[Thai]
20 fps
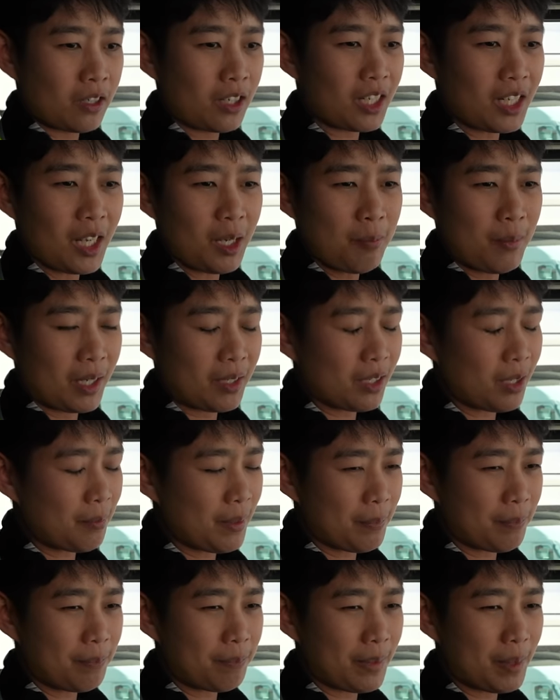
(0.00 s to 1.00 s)
ก็เลยเหมือนกับ
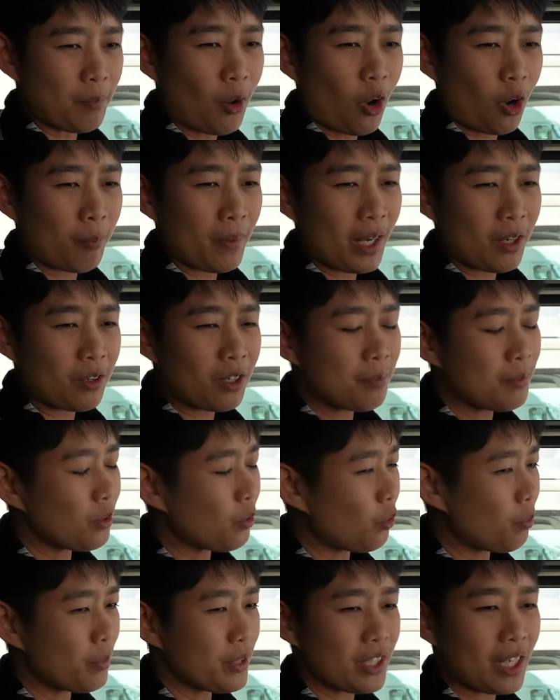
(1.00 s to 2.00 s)
ไปไปบอกแม่ว่ามัน
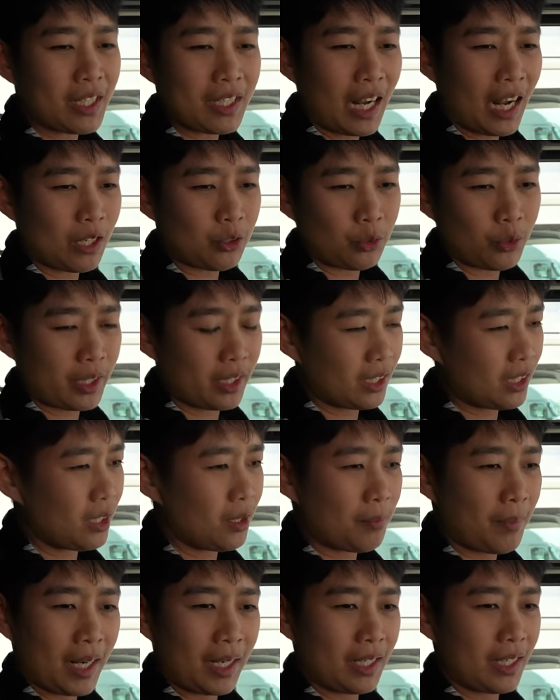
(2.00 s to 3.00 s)
คงไม่ใช่ทางตัวเองแล้ว
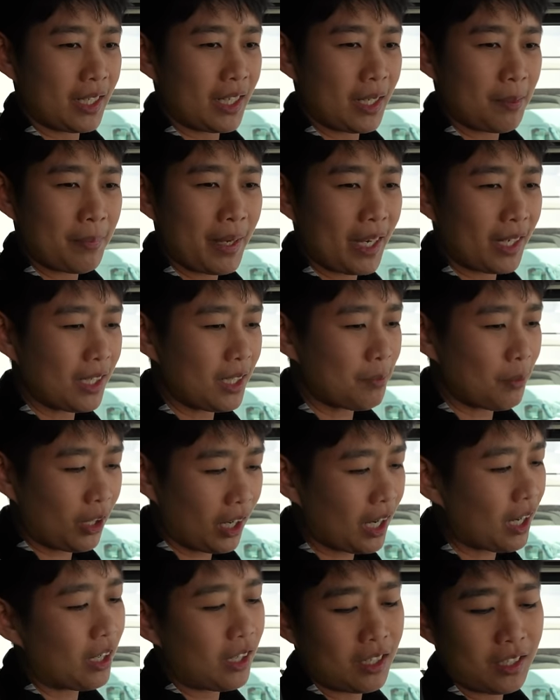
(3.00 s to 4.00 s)
มั้งอะไรเงี้ยแม่ก็เลยบอก
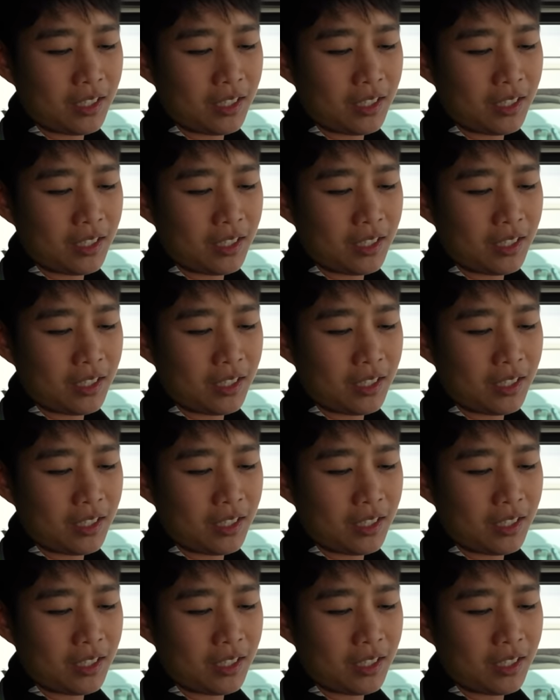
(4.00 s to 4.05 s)
อะ